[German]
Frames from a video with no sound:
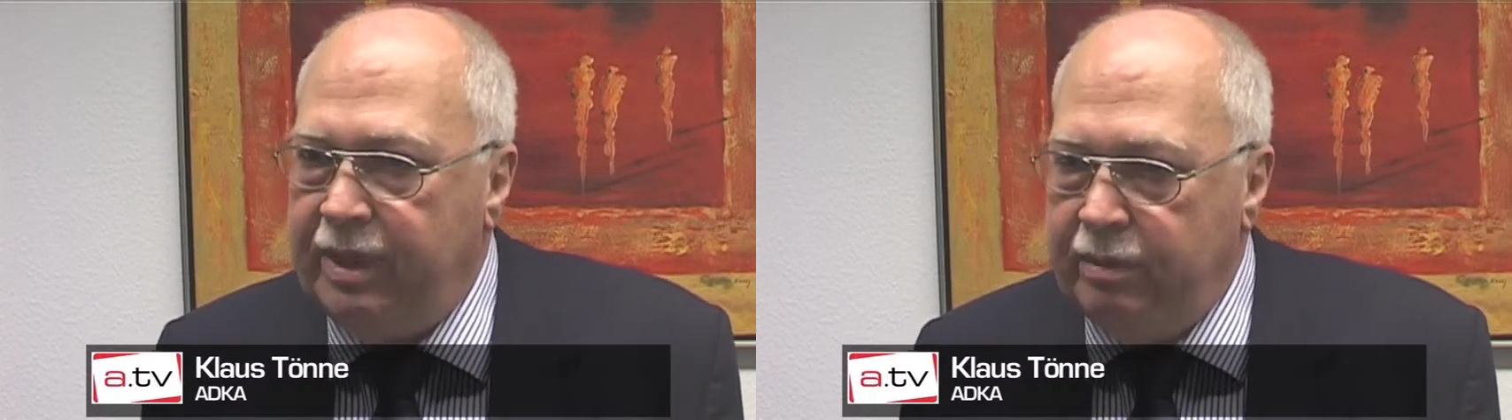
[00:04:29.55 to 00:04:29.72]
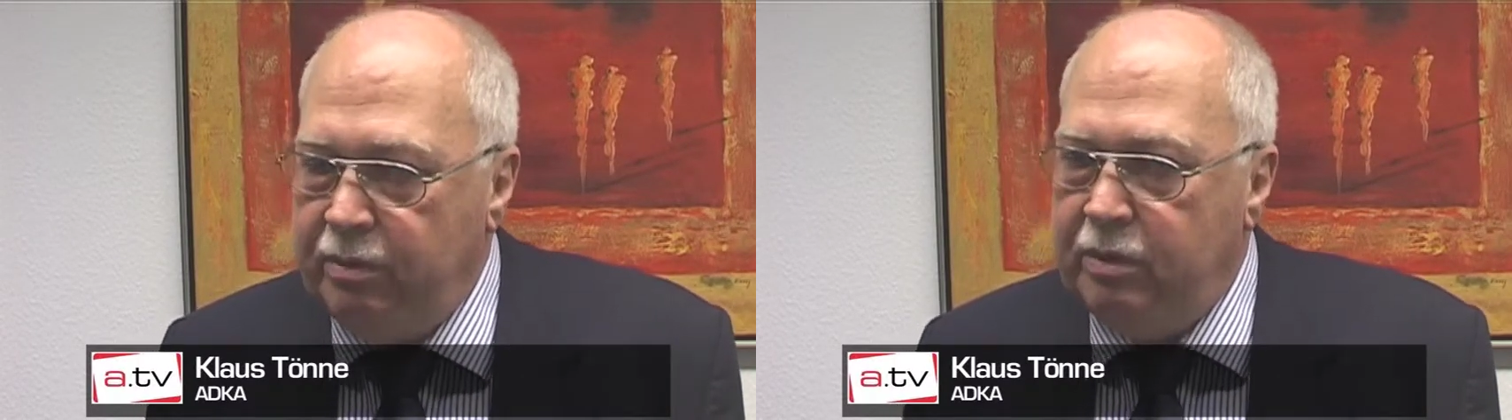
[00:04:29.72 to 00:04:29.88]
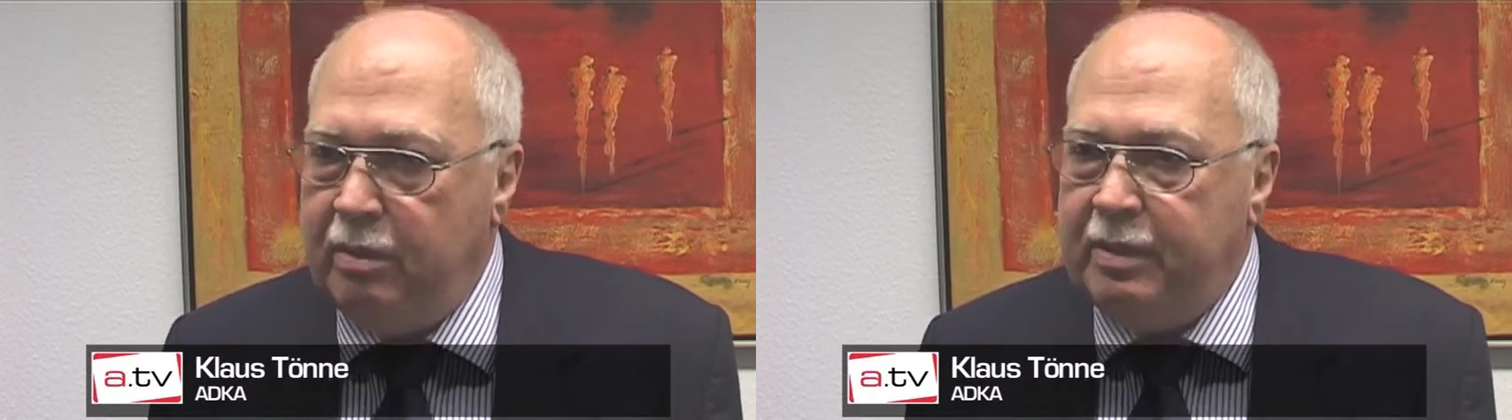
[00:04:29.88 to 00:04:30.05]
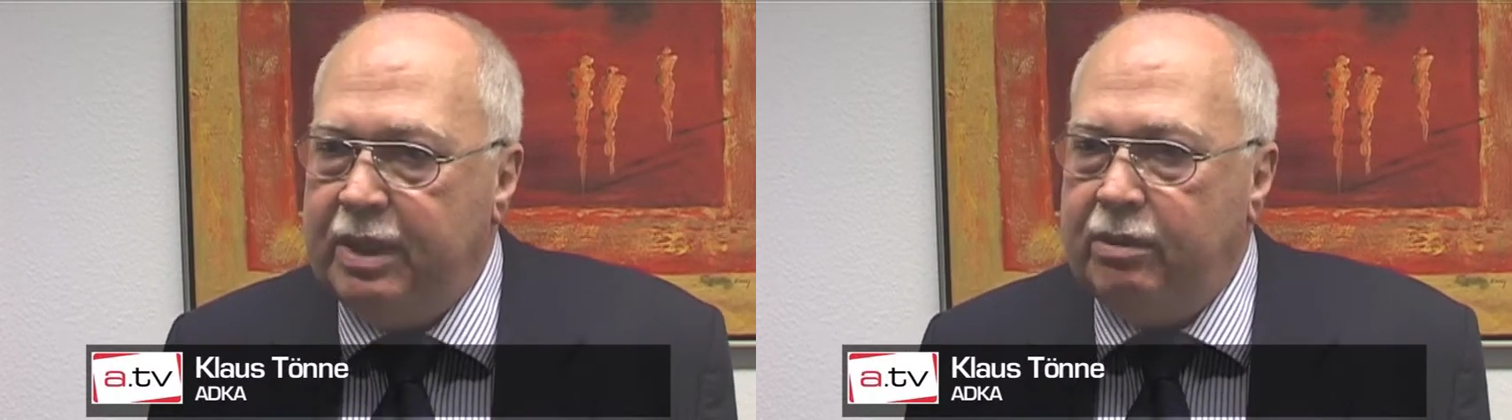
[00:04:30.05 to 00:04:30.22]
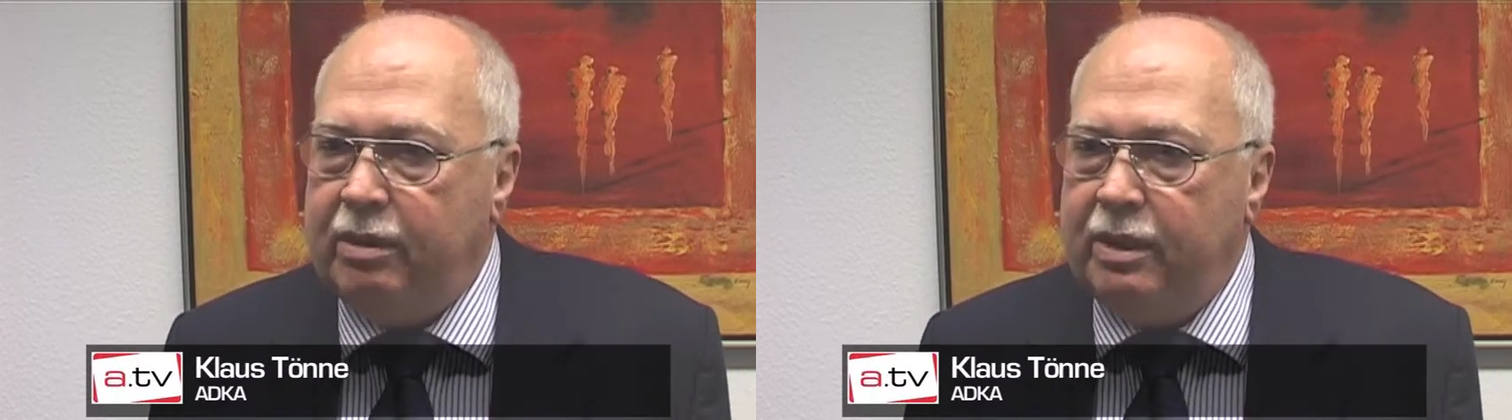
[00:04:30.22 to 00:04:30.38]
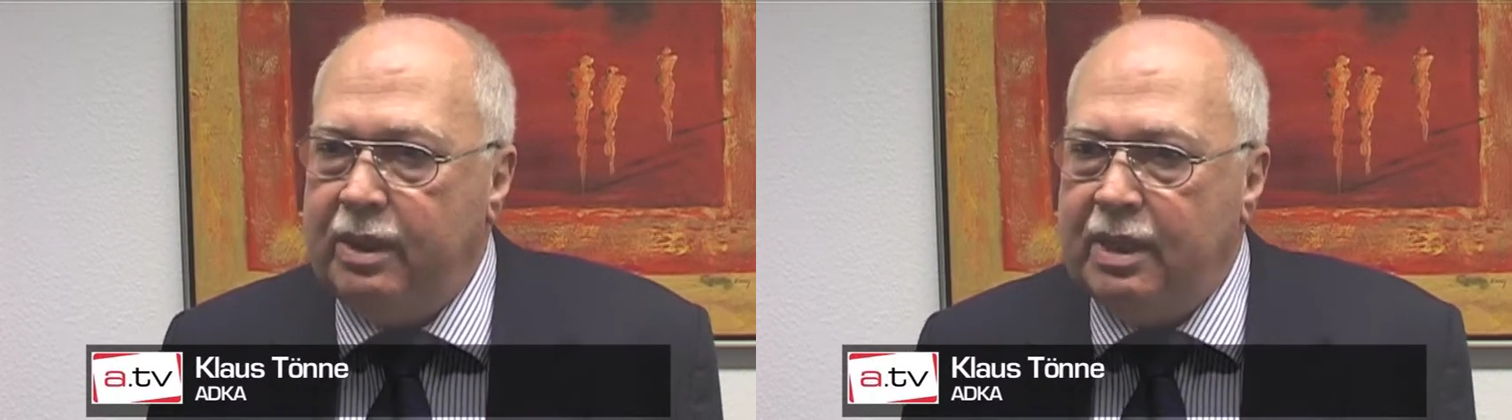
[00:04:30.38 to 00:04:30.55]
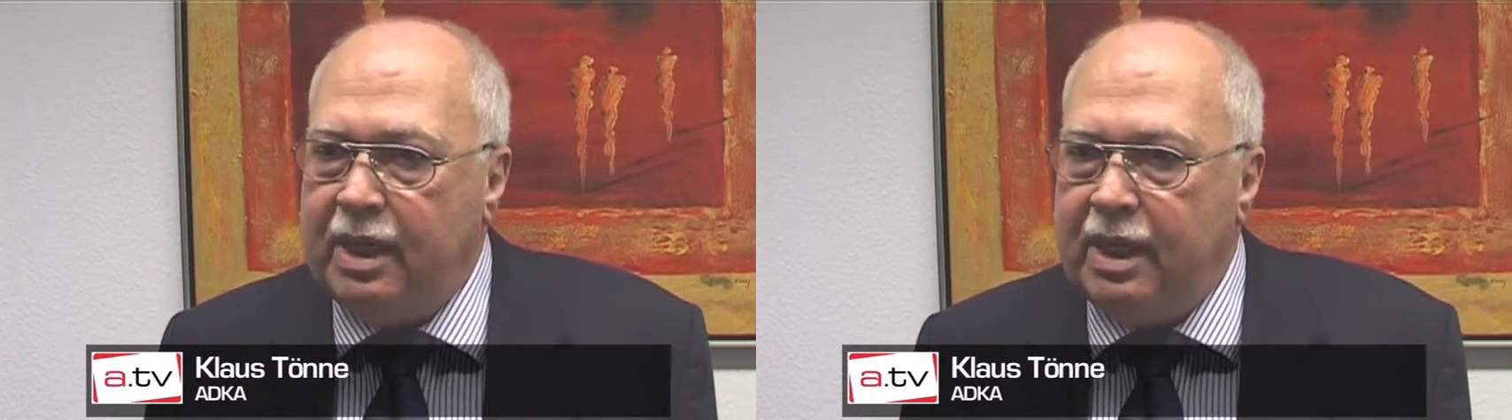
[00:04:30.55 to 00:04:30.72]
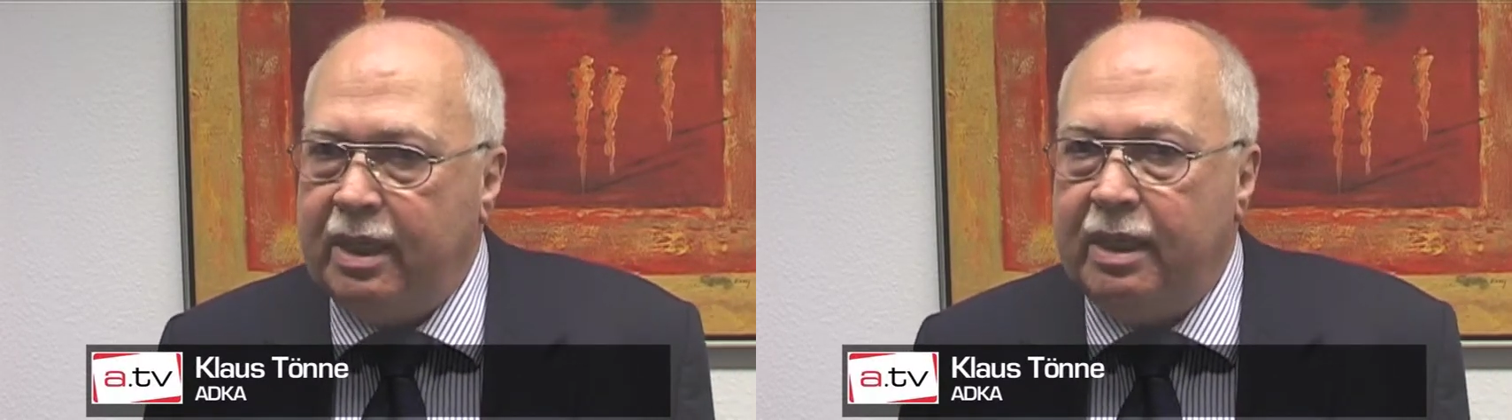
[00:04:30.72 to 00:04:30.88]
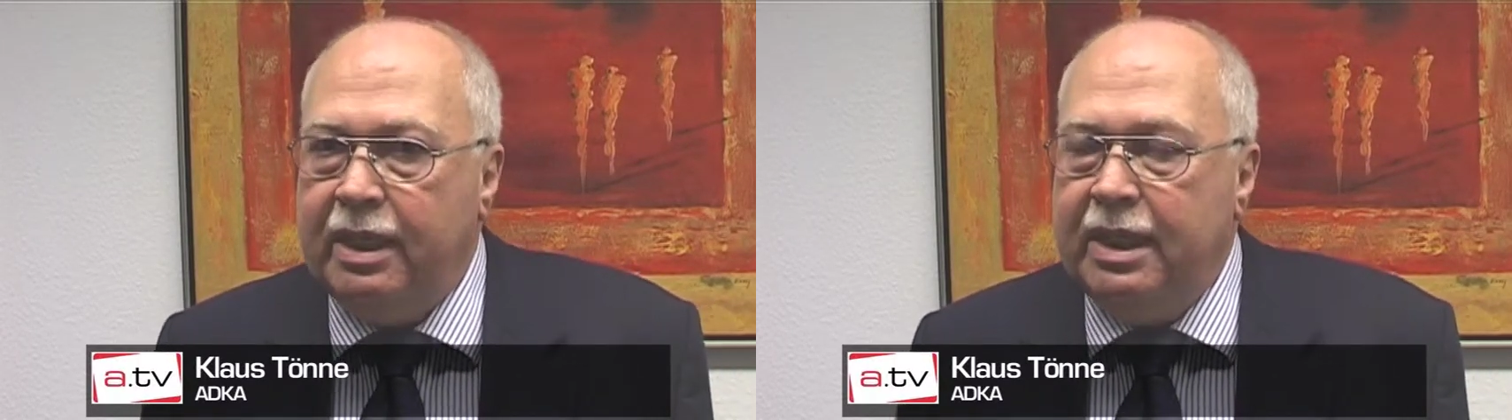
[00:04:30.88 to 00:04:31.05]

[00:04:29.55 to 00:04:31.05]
das muss man mal deutlich sagen.